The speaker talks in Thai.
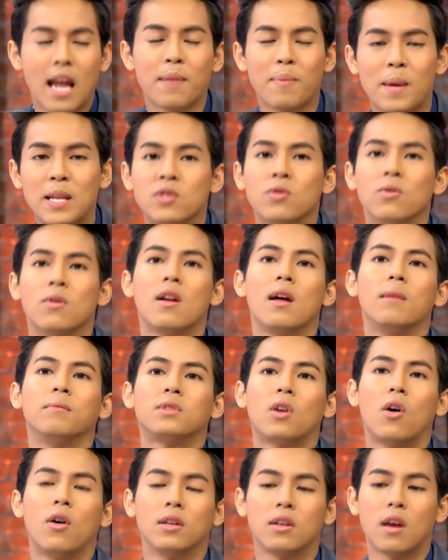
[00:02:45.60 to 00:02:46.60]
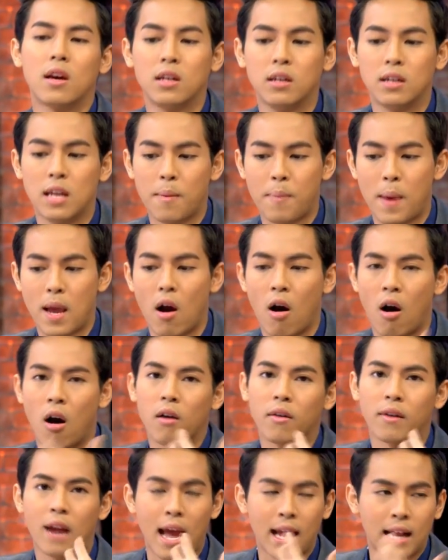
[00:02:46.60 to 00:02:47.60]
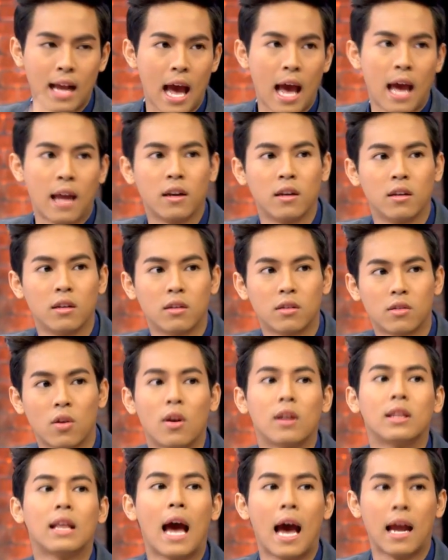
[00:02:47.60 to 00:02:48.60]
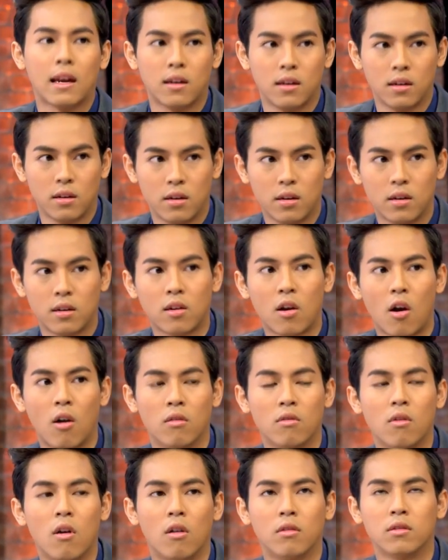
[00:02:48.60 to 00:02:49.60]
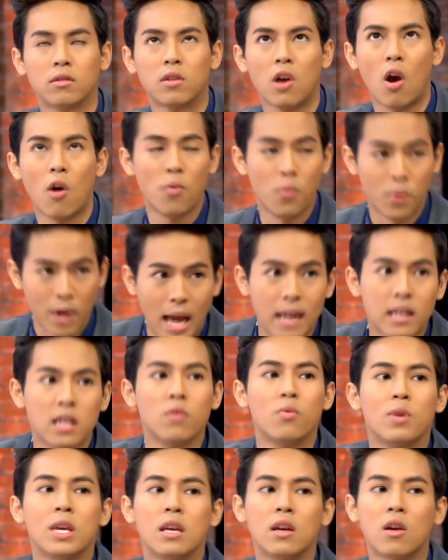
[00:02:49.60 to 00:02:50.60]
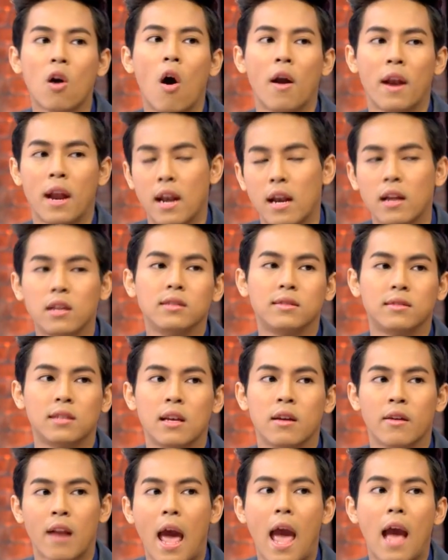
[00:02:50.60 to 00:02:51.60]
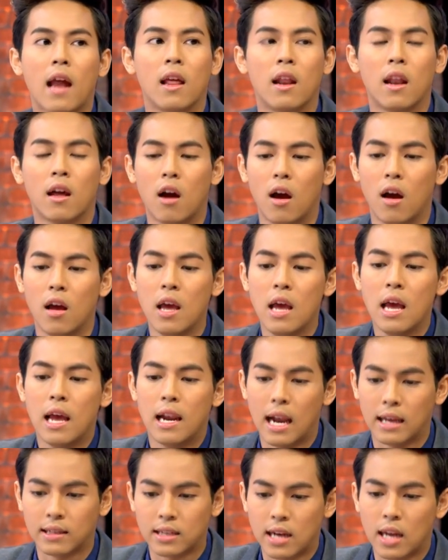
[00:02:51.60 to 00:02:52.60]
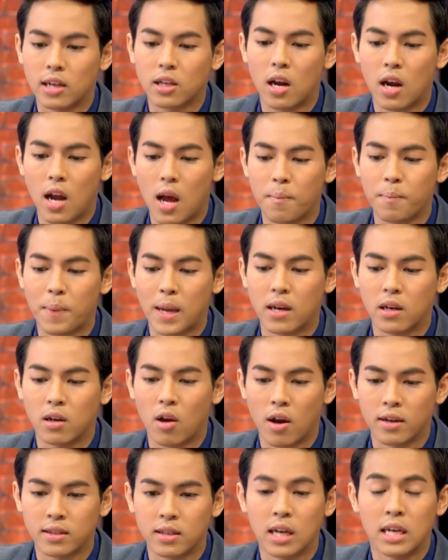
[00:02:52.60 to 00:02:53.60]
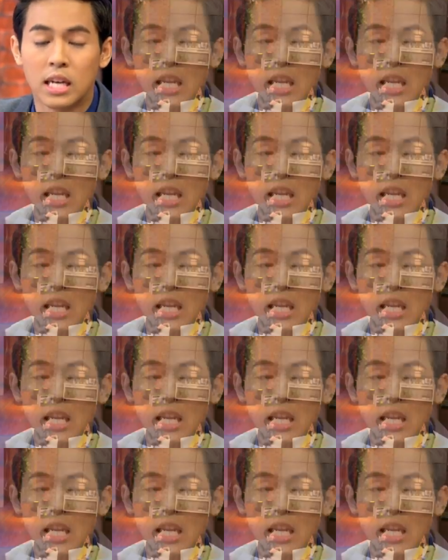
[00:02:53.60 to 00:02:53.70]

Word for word: นั่นเป็นจุดเริ่มต้นก็คือได้ไปออกรายการโทรทัศน์ของช่องหูหนานทีวีก่อนอันนั้นคือสิ่งแรกเลยแล้วก็หลังจากนั้นก็เริ่มเป็นคอน